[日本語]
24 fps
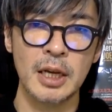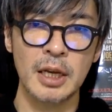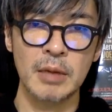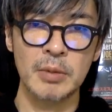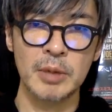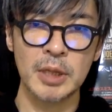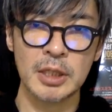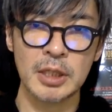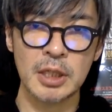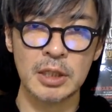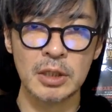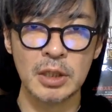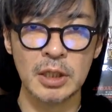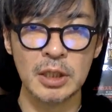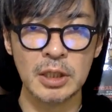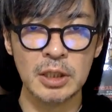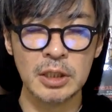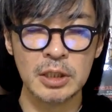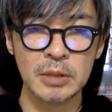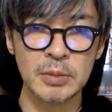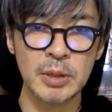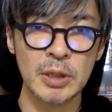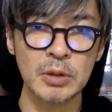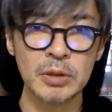えー、皆さんに
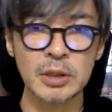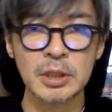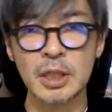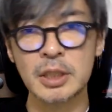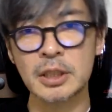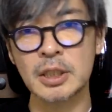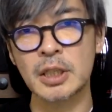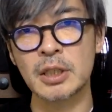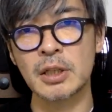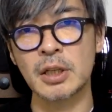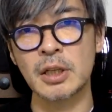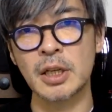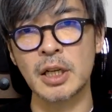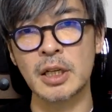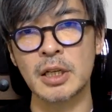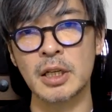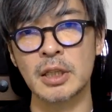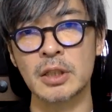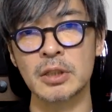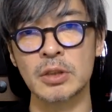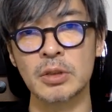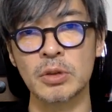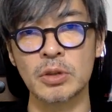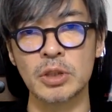一番お伝えしたことは何
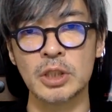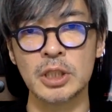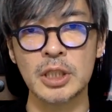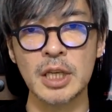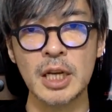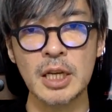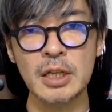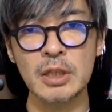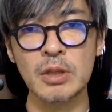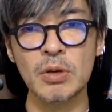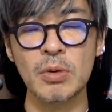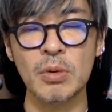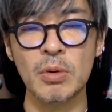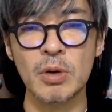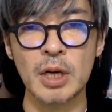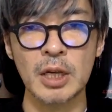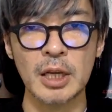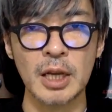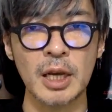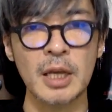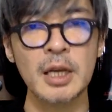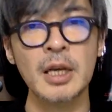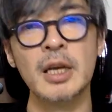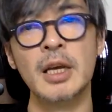かというと、時間とお
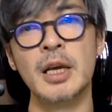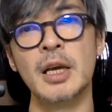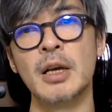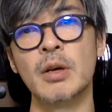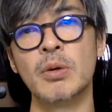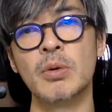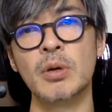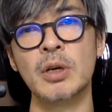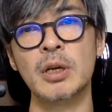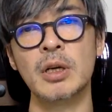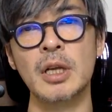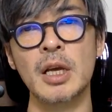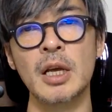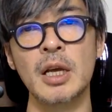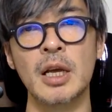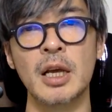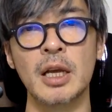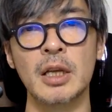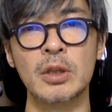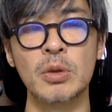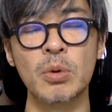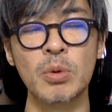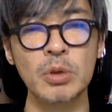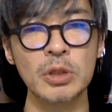金、えー、これがね、
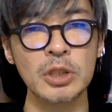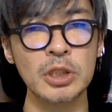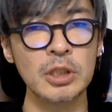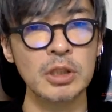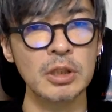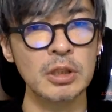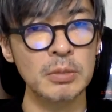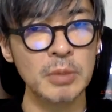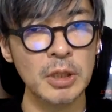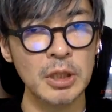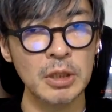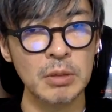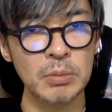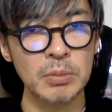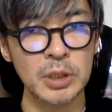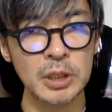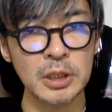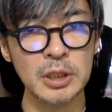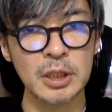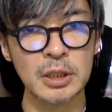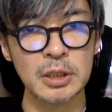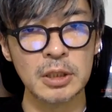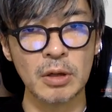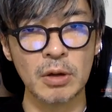同時に埋める
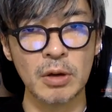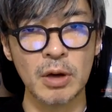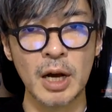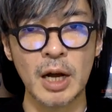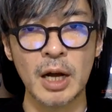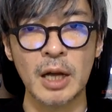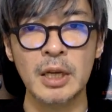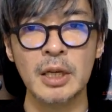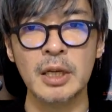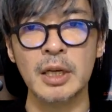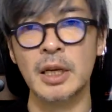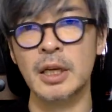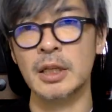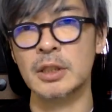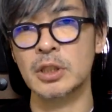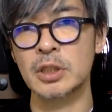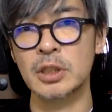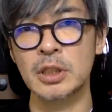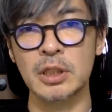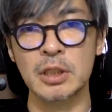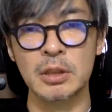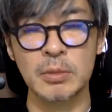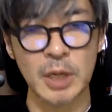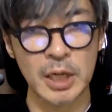ビジネスというのが、えー、
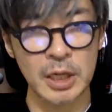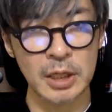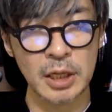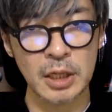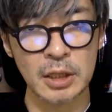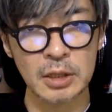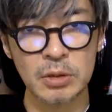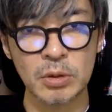ついに生まれた。